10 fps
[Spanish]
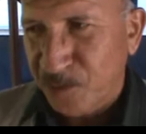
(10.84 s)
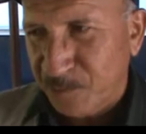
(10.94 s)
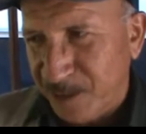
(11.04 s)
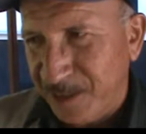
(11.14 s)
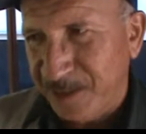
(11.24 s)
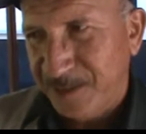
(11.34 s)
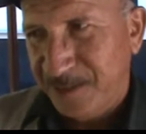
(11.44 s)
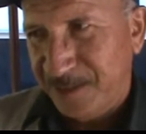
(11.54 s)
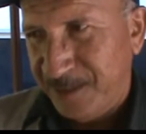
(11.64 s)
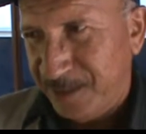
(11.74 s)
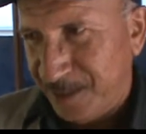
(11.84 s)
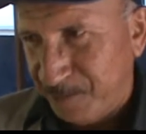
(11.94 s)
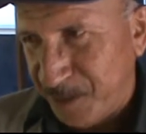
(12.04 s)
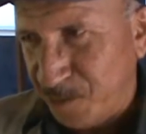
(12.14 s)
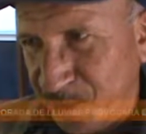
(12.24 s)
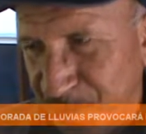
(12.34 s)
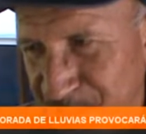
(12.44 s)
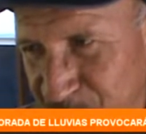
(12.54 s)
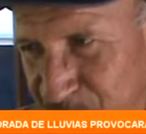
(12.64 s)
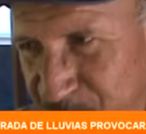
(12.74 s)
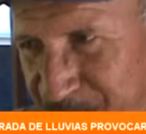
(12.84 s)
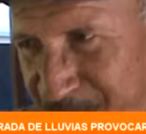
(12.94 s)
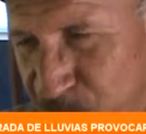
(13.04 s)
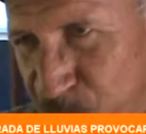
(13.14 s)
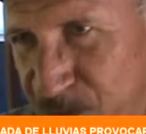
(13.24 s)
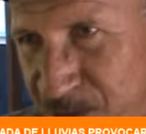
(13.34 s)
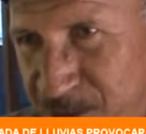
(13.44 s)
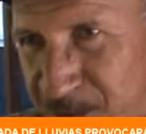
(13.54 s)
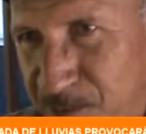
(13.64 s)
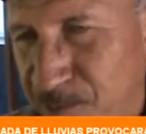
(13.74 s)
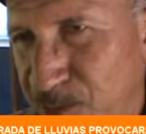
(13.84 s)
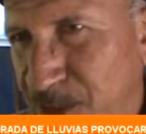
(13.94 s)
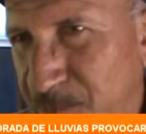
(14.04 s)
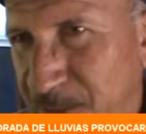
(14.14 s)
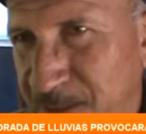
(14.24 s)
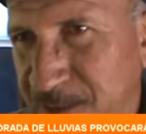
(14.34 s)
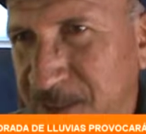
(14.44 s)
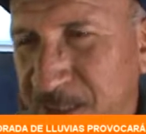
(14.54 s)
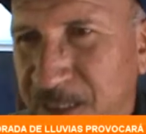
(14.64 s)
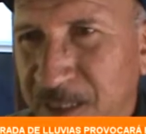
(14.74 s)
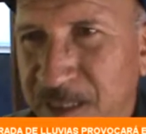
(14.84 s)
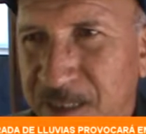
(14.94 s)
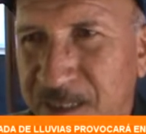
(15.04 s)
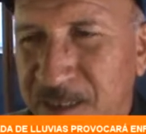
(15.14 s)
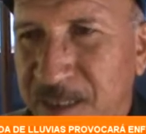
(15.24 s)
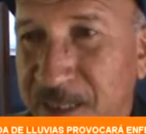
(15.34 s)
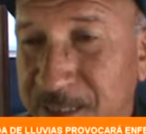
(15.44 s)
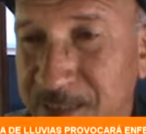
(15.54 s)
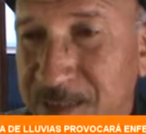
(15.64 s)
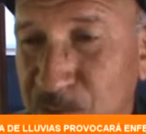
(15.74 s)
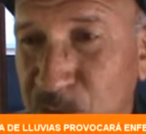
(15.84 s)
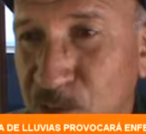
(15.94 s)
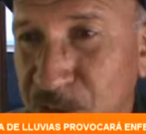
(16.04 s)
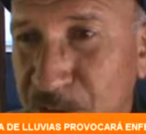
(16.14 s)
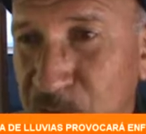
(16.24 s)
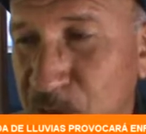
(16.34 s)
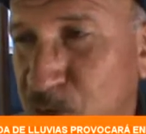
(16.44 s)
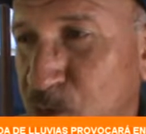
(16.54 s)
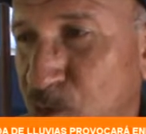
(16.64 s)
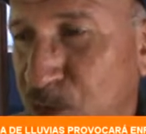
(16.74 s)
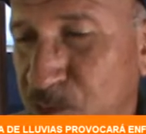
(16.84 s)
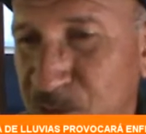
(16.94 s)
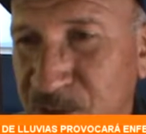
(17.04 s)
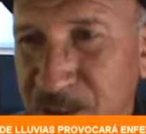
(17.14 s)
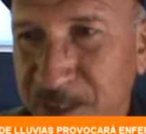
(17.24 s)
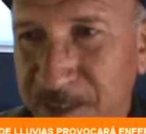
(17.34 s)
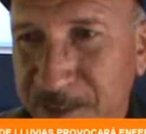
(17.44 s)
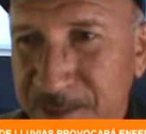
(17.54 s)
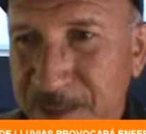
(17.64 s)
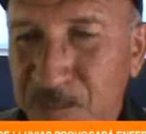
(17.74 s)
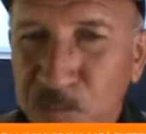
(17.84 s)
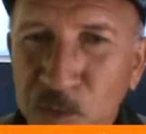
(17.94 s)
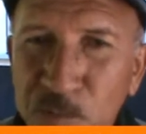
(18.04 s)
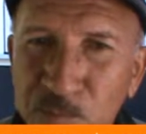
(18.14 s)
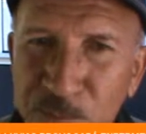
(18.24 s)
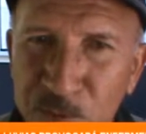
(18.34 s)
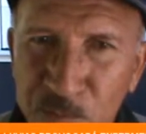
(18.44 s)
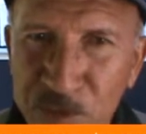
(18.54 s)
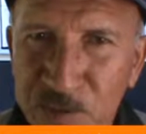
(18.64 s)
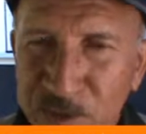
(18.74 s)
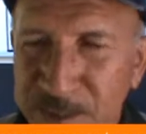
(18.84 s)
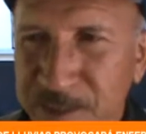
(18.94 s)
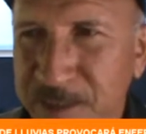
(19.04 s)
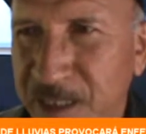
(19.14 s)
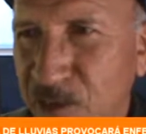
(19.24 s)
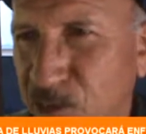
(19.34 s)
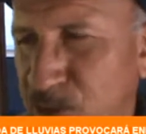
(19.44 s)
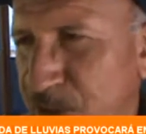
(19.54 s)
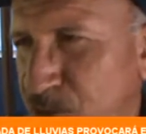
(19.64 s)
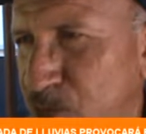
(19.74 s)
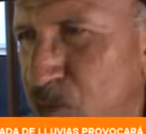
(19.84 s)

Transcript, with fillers: informarles de que el invierno, gracias a Dios, en las costas y en muchas partes, eh, la gente está muy contenta porque sus cultivos ah, están muy, pero muy diferentes a los dos años